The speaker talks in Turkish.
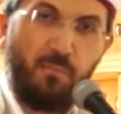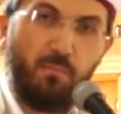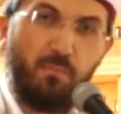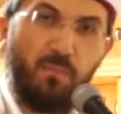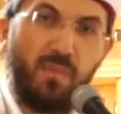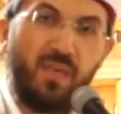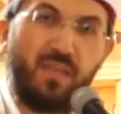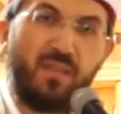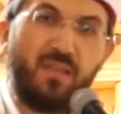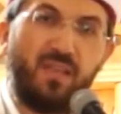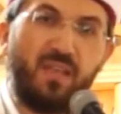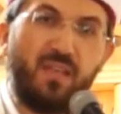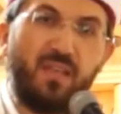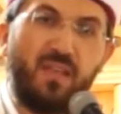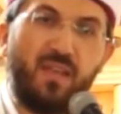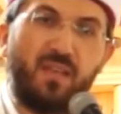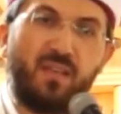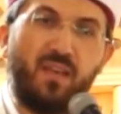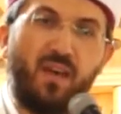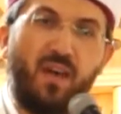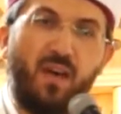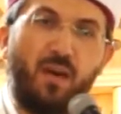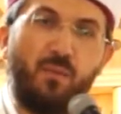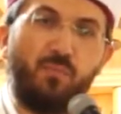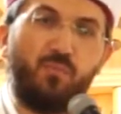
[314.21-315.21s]

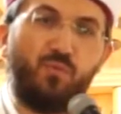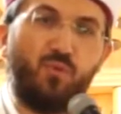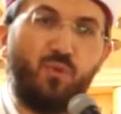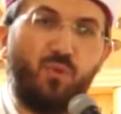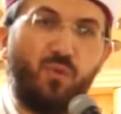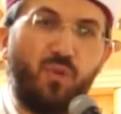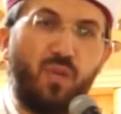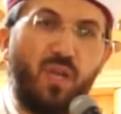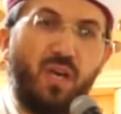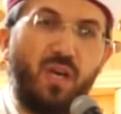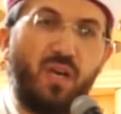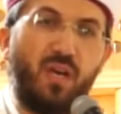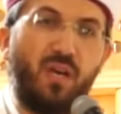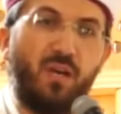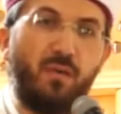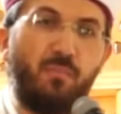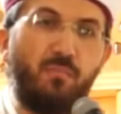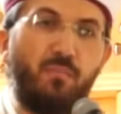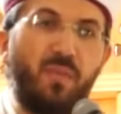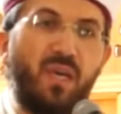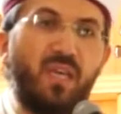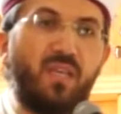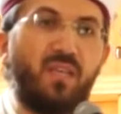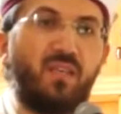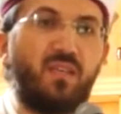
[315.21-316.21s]
Medine'de Abdullah,
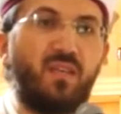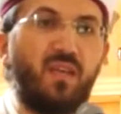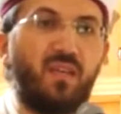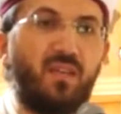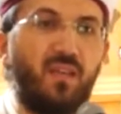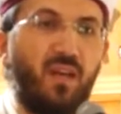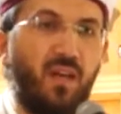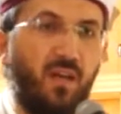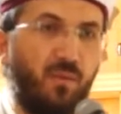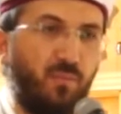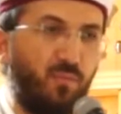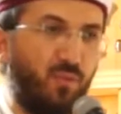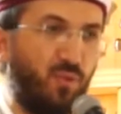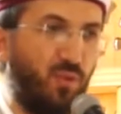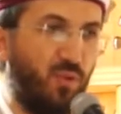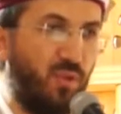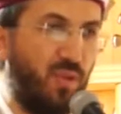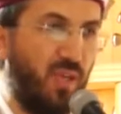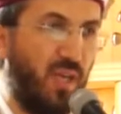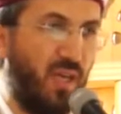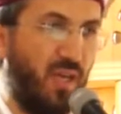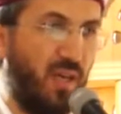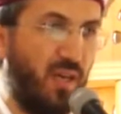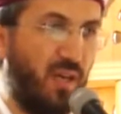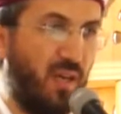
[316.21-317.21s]
Mekke'de
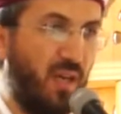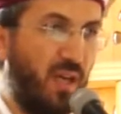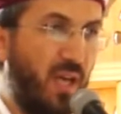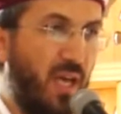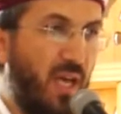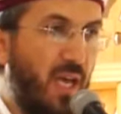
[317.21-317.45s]
Abdullah.